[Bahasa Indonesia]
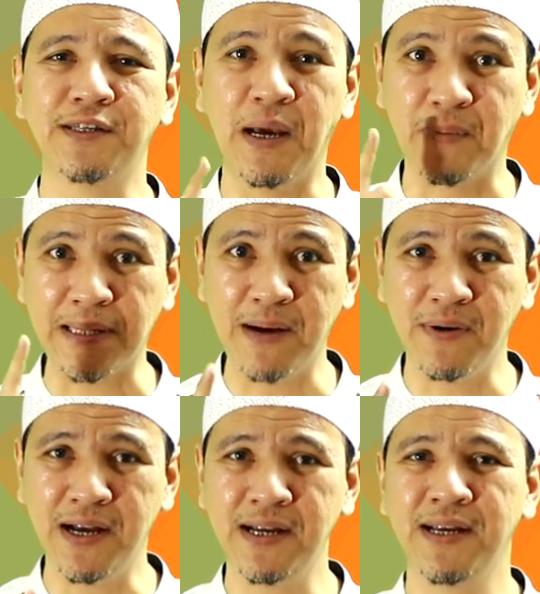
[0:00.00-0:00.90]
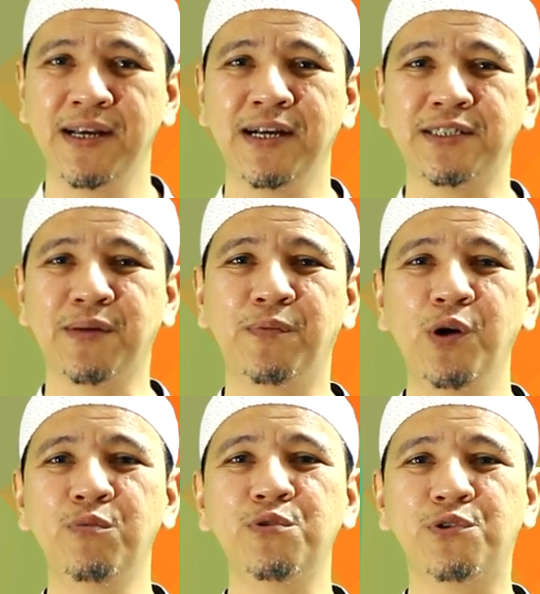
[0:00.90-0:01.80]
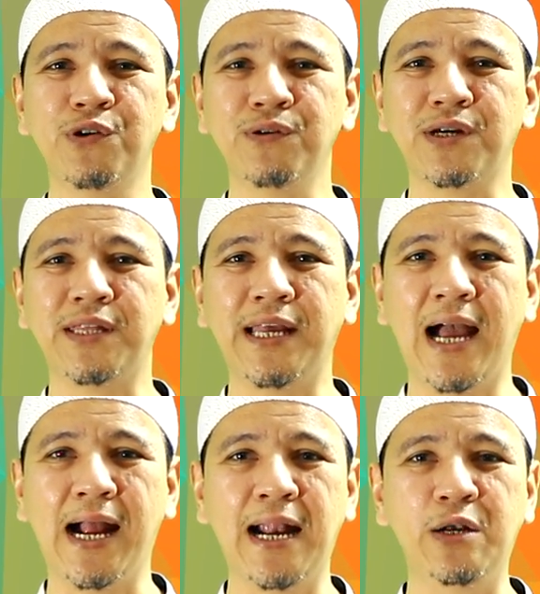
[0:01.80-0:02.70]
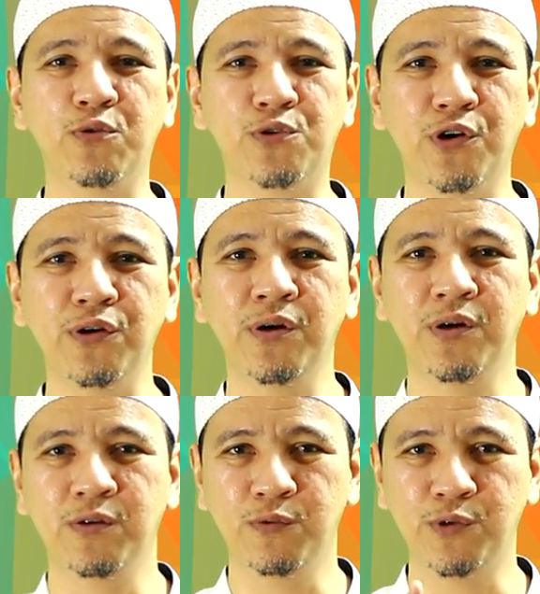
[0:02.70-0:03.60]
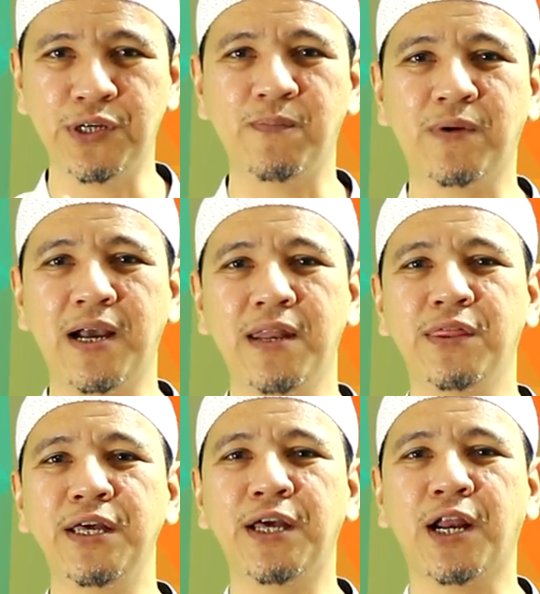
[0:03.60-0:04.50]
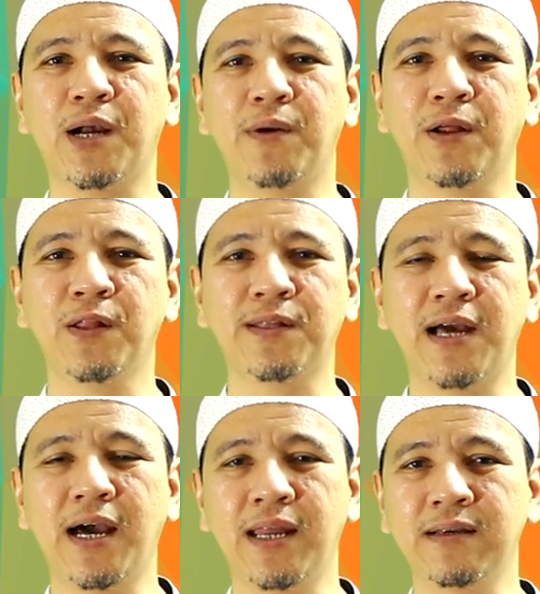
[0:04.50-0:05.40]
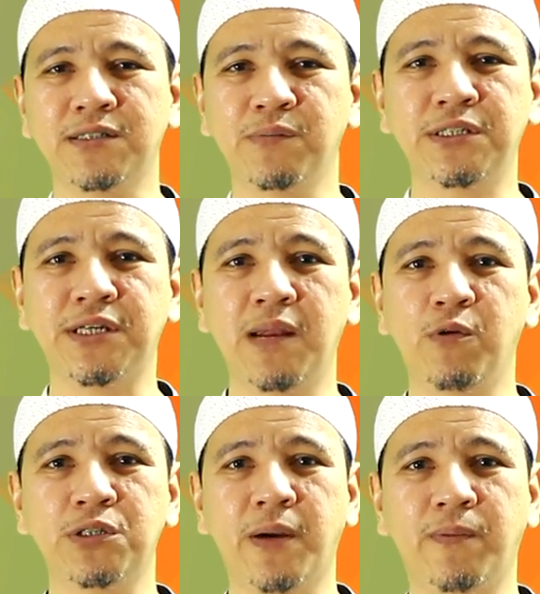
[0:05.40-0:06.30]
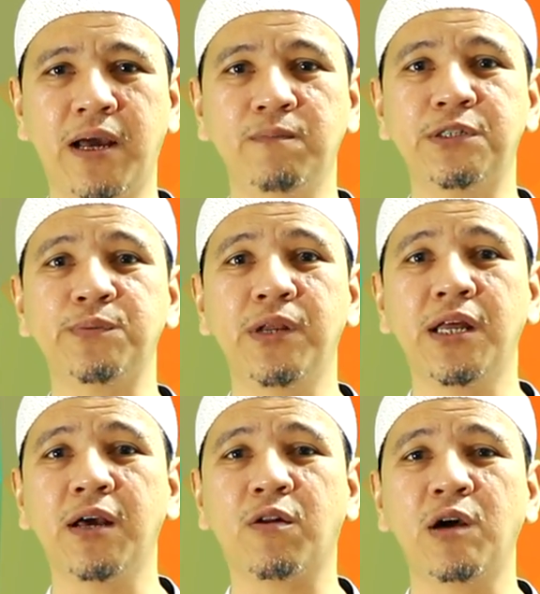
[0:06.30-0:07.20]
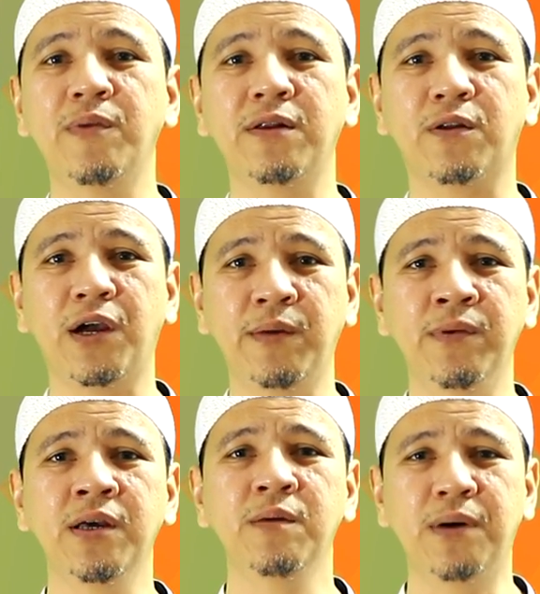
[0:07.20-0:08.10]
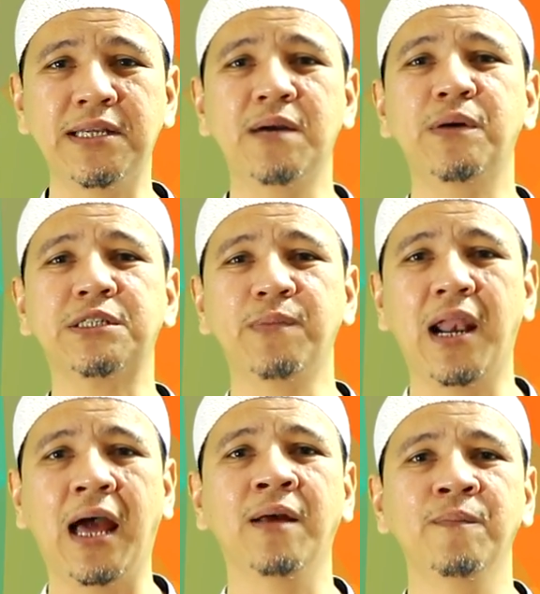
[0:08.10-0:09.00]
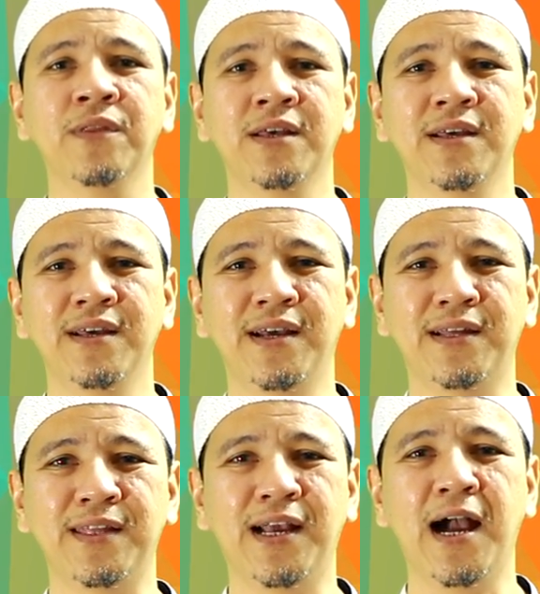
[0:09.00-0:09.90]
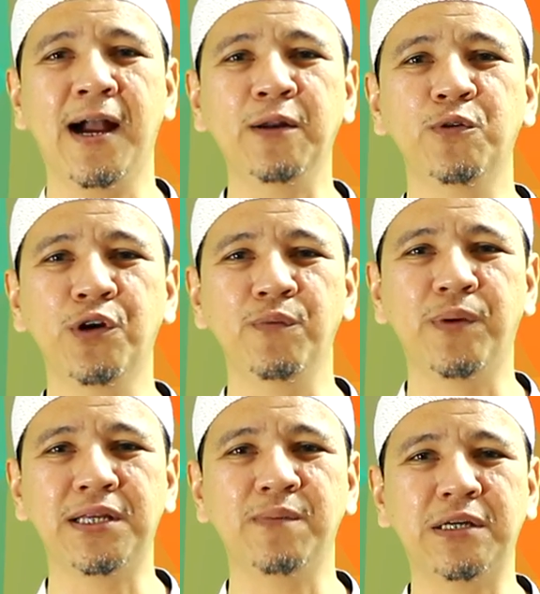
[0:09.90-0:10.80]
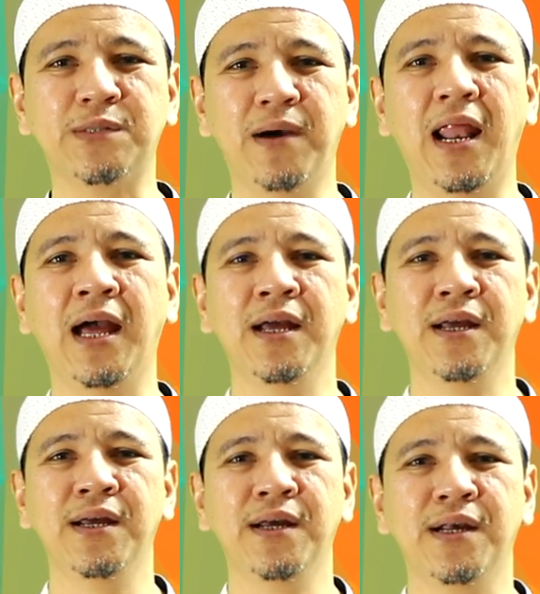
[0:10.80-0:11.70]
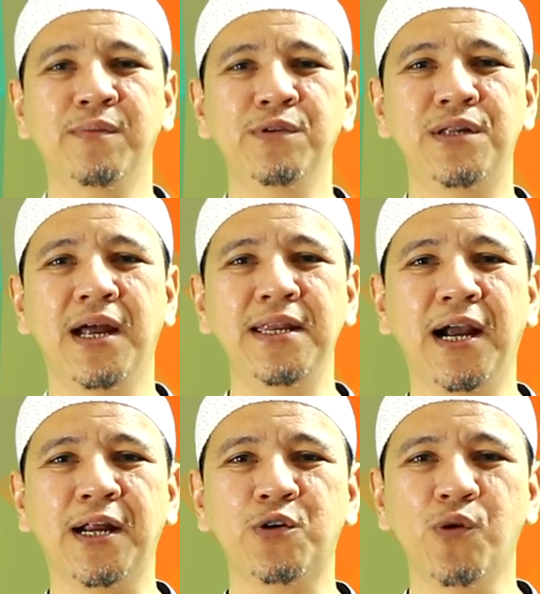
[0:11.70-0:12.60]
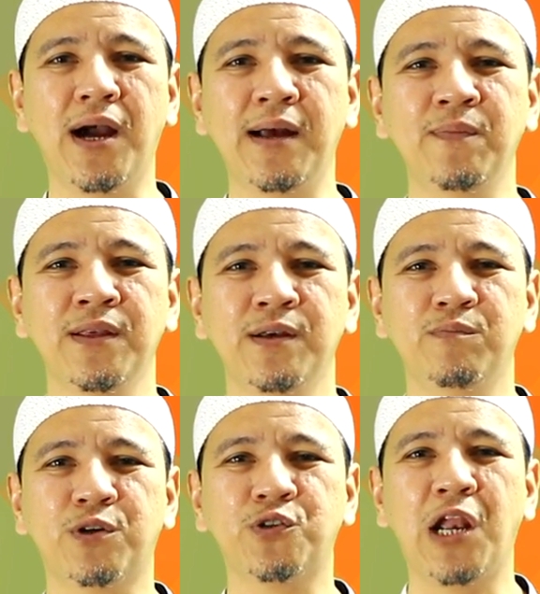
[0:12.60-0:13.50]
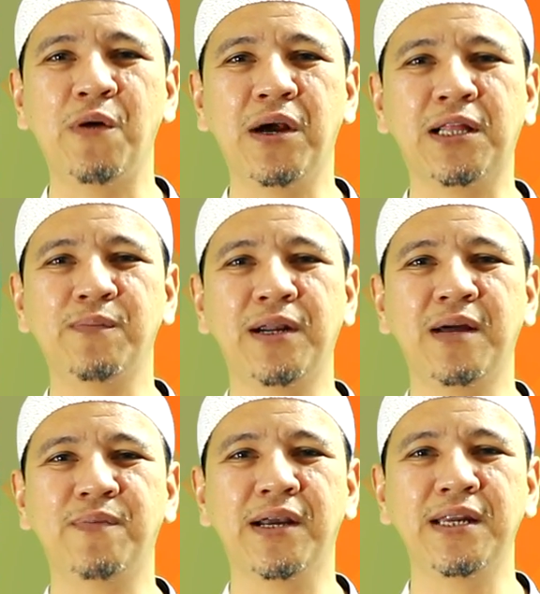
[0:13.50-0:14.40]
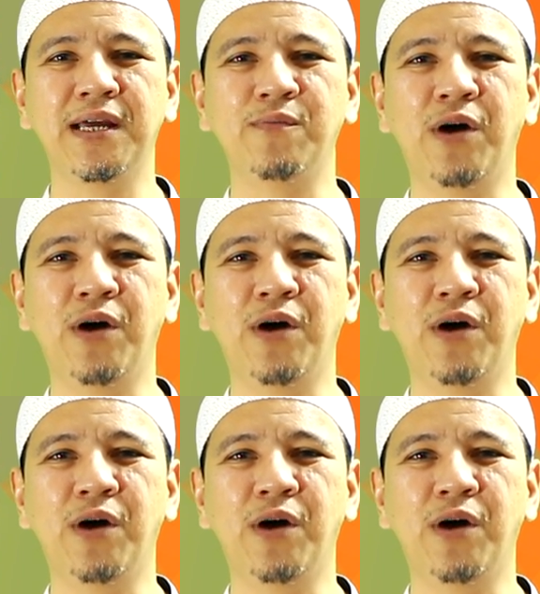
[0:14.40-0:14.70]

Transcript: yang pertama sebelum duduk, ketika akan duduk, ucapkan zikir kepada Allah Ta'ala. Semisal mengucapkan Bismillahirrahmanirrahim, baca basmalah, Ya, ketika akan duduk baca basmalah. Kemudian yang kedua, bersolawat kepada baginda